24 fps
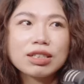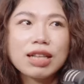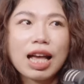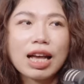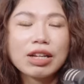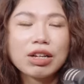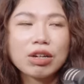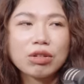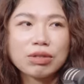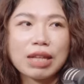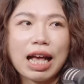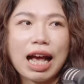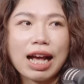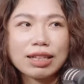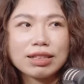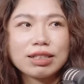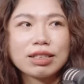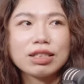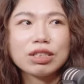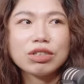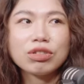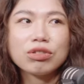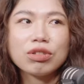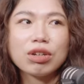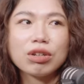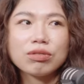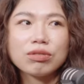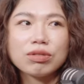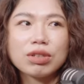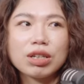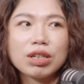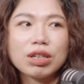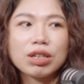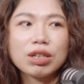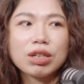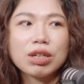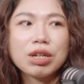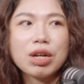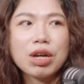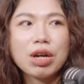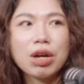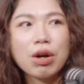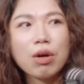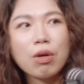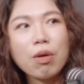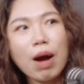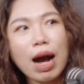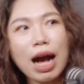那有哪几种的
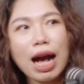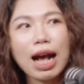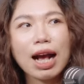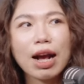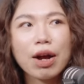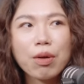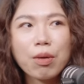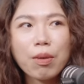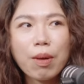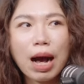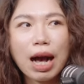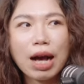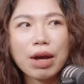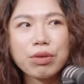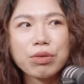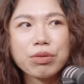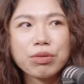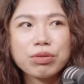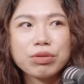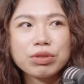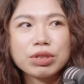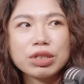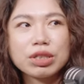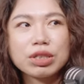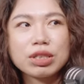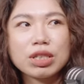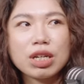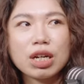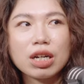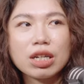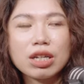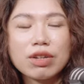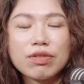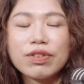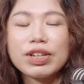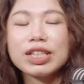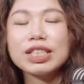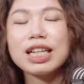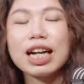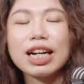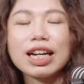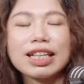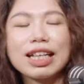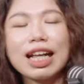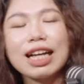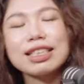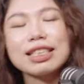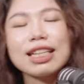花和花语是可以分享
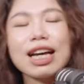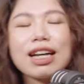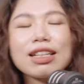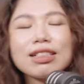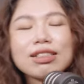给大家